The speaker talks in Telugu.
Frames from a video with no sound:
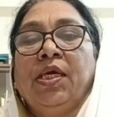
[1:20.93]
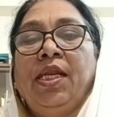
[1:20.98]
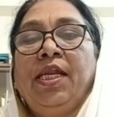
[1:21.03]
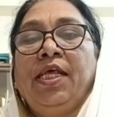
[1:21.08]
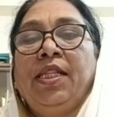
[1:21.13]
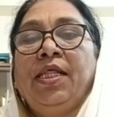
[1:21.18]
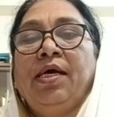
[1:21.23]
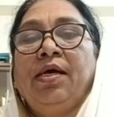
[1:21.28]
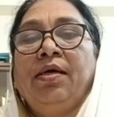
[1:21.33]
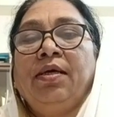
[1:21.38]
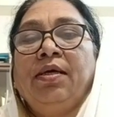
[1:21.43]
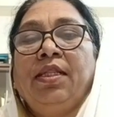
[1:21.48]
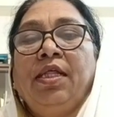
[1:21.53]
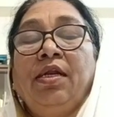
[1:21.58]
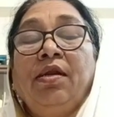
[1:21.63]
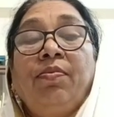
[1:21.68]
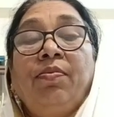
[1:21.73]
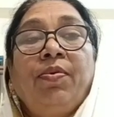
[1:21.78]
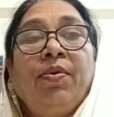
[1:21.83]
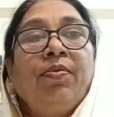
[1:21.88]
లేదా
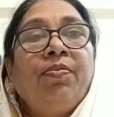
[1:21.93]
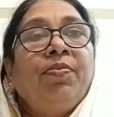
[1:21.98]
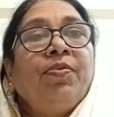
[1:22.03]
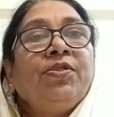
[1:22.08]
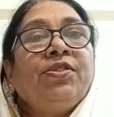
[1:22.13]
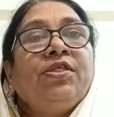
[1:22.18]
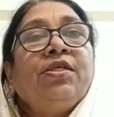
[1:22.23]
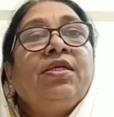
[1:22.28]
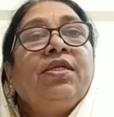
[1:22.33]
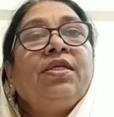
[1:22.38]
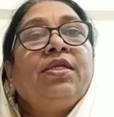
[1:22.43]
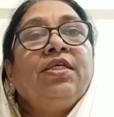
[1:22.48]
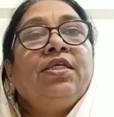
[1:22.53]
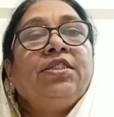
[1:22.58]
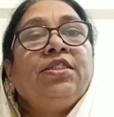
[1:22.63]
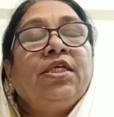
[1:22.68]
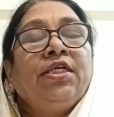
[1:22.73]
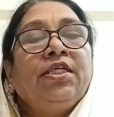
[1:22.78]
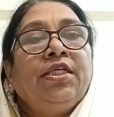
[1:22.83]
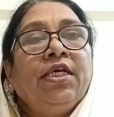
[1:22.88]
ఏదైనా ప్రపోజల్
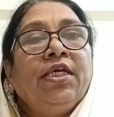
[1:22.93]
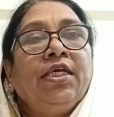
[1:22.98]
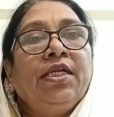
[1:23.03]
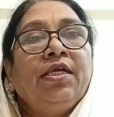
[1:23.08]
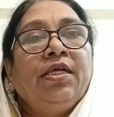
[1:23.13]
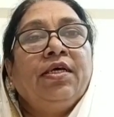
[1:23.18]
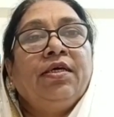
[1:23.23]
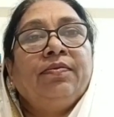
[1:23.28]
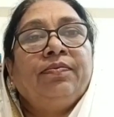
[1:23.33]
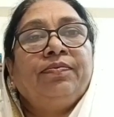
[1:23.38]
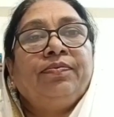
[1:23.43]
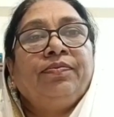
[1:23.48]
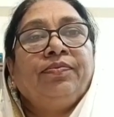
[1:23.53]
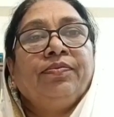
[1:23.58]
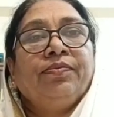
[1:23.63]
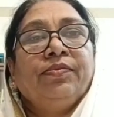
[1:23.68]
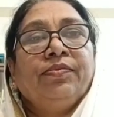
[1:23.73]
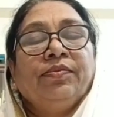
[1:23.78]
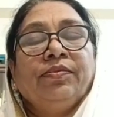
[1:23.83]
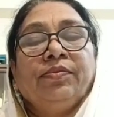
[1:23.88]
రిజెక్ట్ అయినా
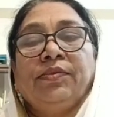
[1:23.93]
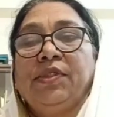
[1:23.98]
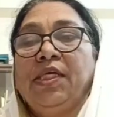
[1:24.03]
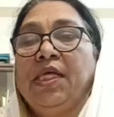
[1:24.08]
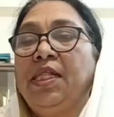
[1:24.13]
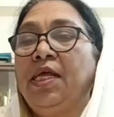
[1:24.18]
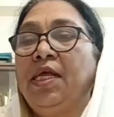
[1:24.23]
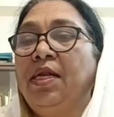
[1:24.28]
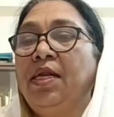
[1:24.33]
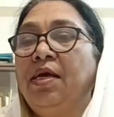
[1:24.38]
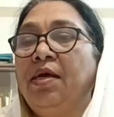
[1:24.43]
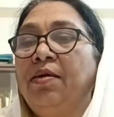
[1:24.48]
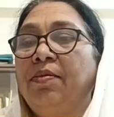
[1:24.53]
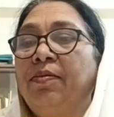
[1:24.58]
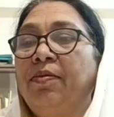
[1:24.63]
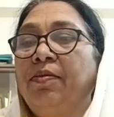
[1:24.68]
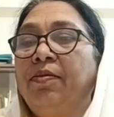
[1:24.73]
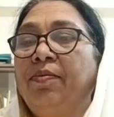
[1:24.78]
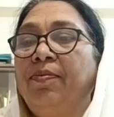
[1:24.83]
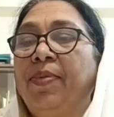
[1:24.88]
ఏదైనా
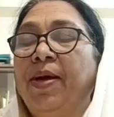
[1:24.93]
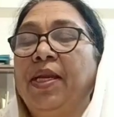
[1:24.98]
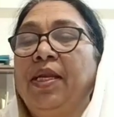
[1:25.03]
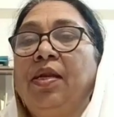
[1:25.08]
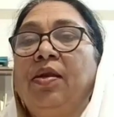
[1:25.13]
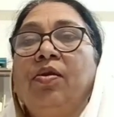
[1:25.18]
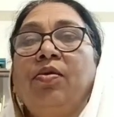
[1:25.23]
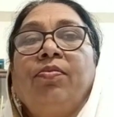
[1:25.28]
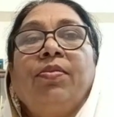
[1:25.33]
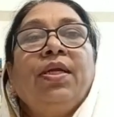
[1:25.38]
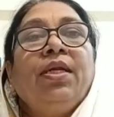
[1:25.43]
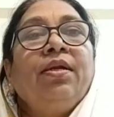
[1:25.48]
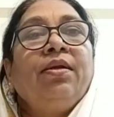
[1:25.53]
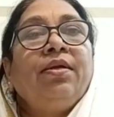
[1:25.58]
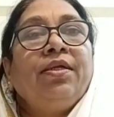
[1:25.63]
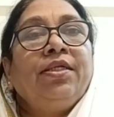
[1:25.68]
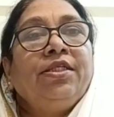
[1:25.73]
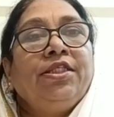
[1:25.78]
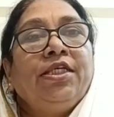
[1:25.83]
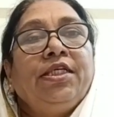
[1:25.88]
పనిలో మనం
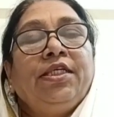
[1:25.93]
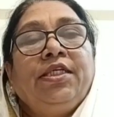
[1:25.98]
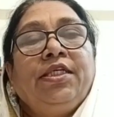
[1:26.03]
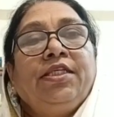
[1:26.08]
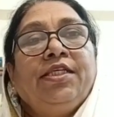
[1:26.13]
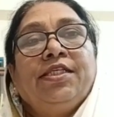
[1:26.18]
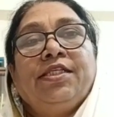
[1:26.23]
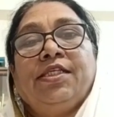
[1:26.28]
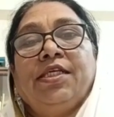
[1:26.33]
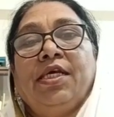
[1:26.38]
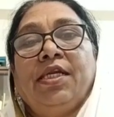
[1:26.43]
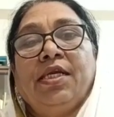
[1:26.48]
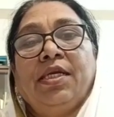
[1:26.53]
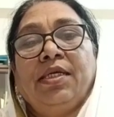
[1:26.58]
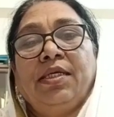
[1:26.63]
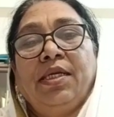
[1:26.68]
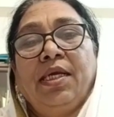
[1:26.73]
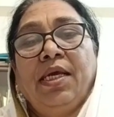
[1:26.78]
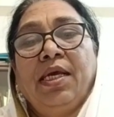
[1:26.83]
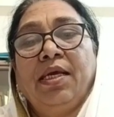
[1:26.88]
రిజెక్ట్
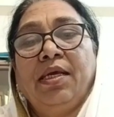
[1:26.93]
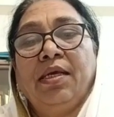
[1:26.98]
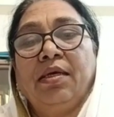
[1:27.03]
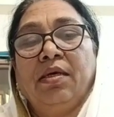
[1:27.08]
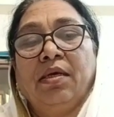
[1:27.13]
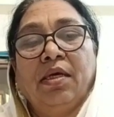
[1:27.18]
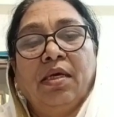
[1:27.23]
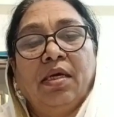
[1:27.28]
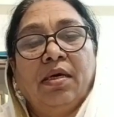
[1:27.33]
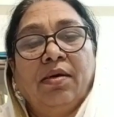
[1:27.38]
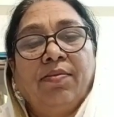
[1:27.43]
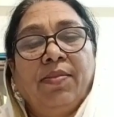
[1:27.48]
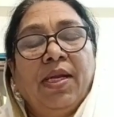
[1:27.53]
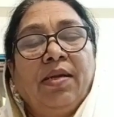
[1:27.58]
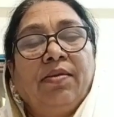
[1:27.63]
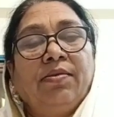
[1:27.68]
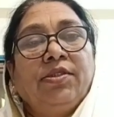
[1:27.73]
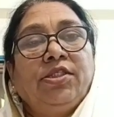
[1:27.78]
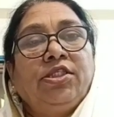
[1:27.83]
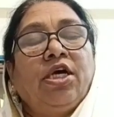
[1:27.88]
చేశారంటే
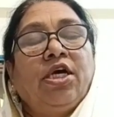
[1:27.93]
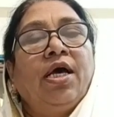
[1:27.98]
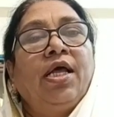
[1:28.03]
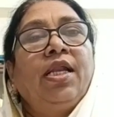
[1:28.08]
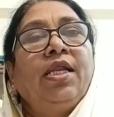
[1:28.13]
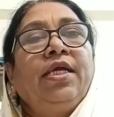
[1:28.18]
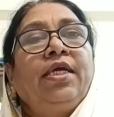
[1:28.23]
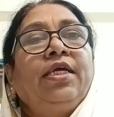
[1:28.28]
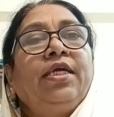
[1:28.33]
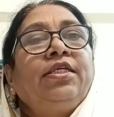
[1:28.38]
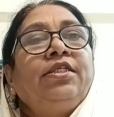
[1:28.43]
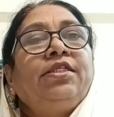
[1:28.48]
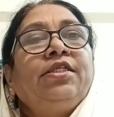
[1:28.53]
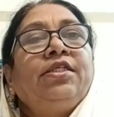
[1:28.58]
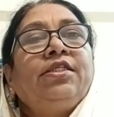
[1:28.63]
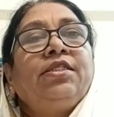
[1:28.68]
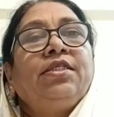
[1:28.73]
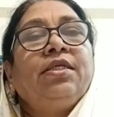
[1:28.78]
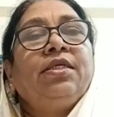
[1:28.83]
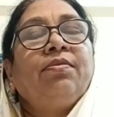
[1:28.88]
మనం చాలా ఏడ్
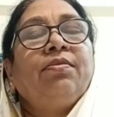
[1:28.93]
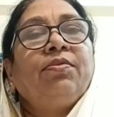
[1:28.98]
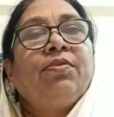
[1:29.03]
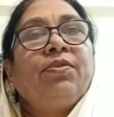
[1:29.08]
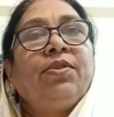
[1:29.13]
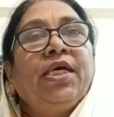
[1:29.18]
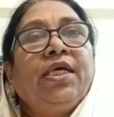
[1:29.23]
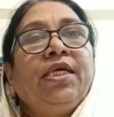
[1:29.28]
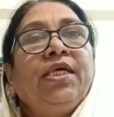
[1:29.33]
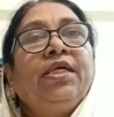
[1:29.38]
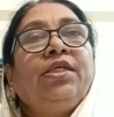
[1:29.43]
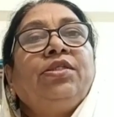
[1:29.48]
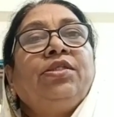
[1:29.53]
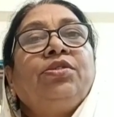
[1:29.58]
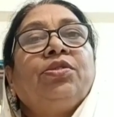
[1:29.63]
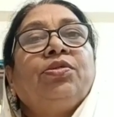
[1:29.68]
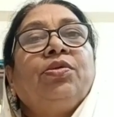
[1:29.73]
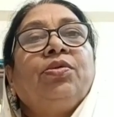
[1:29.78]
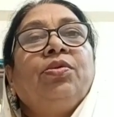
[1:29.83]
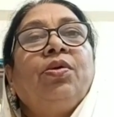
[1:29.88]
చేస్తాము
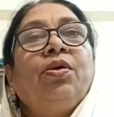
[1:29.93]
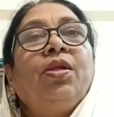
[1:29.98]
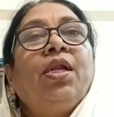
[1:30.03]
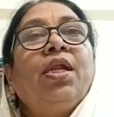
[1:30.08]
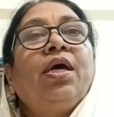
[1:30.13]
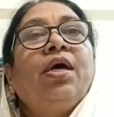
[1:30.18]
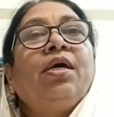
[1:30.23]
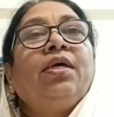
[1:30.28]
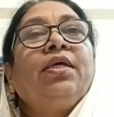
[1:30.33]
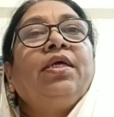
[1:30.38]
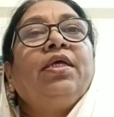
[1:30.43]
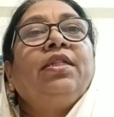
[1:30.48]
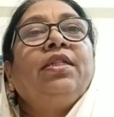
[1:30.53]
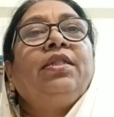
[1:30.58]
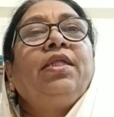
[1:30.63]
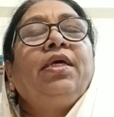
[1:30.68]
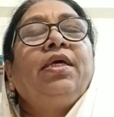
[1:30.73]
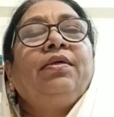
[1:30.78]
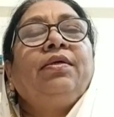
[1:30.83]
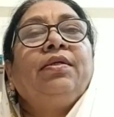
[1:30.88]
తగ్గించుకోవాలా
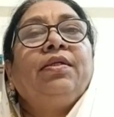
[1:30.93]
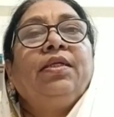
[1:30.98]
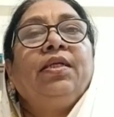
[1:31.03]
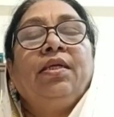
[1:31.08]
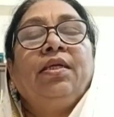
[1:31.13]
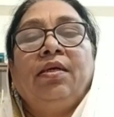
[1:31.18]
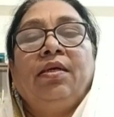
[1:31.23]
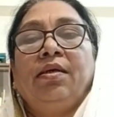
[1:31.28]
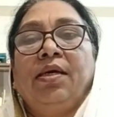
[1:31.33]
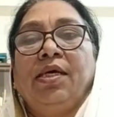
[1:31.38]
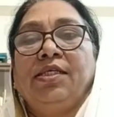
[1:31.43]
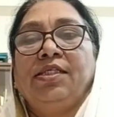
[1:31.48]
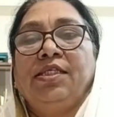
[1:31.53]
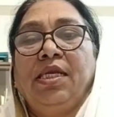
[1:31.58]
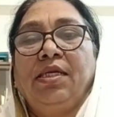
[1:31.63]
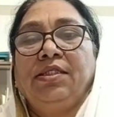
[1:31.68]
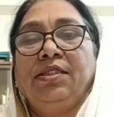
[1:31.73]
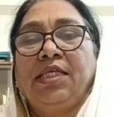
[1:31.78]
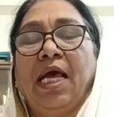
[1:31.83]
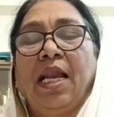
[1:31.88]
ఎంత
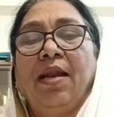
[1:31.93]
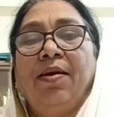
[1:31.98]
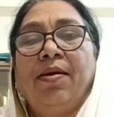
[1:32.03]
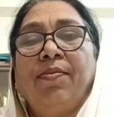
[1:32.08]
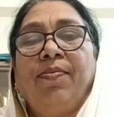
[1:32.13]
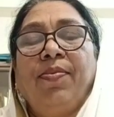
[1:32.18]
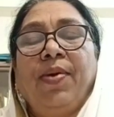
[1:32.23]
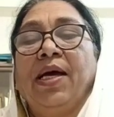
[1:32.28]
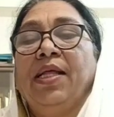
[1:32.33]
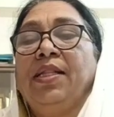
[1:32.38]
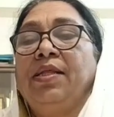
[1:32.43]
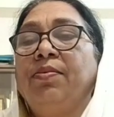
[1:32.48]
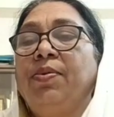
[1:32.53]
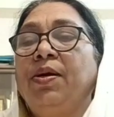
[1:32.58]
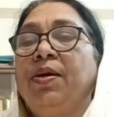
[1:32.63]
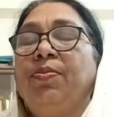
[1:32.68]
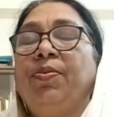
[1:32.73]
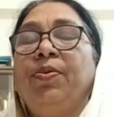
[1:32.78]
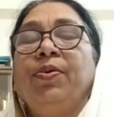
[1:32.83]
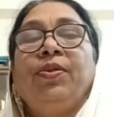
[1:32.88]
అసలు చాలా
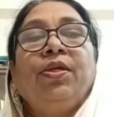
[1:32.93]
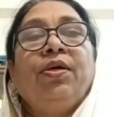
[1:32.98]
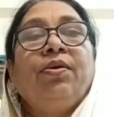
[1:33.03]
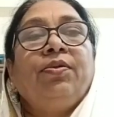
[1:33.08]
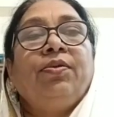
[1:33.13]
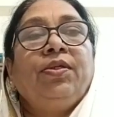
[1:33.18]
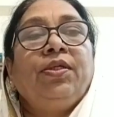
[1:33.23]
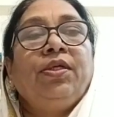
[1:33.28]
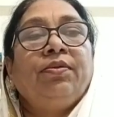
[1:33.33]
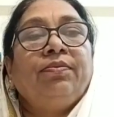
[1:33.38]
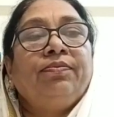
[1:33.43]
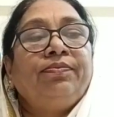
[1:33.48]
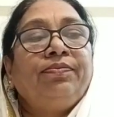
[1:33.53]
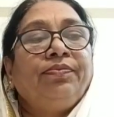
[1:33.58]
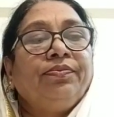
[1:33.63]
బాధపడిపోతూ ఉంటాం